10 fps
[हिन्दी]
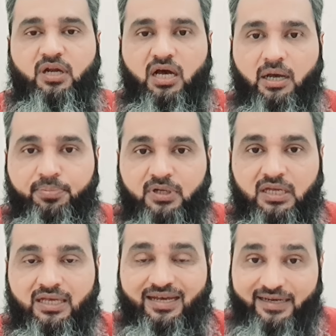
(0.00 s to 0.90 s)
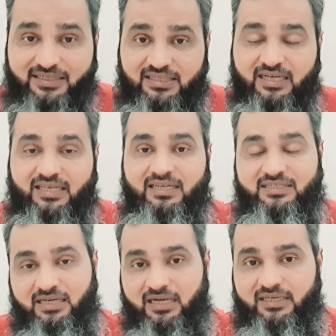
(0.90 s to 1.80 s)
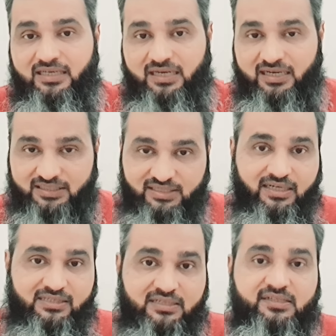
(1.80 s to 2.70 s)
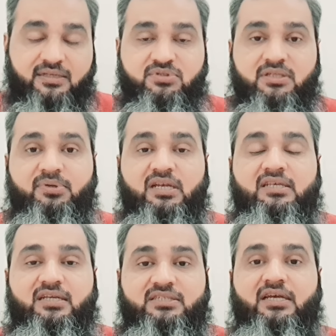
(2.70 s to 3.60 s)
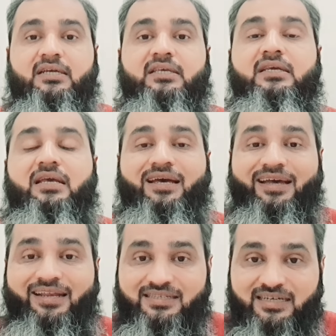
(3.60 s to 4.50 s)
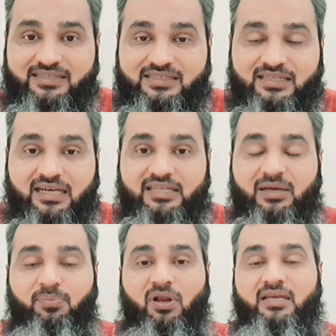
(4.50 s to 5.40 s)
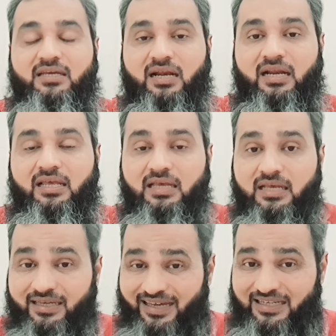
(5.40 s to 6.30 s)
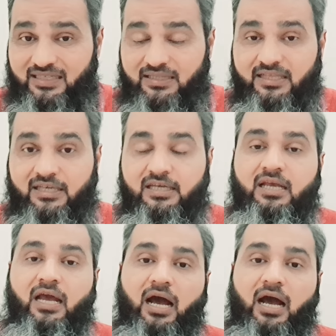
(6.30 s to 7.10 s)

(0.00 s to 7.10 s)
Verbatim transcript: फिर आप रशिया की नेशनैलिटी के लिए रशिया की सिटीजनशिप के लिए रशिया की रेजिडेंसी के लिए अप्लाई कर रहे हैं कर सकते हैं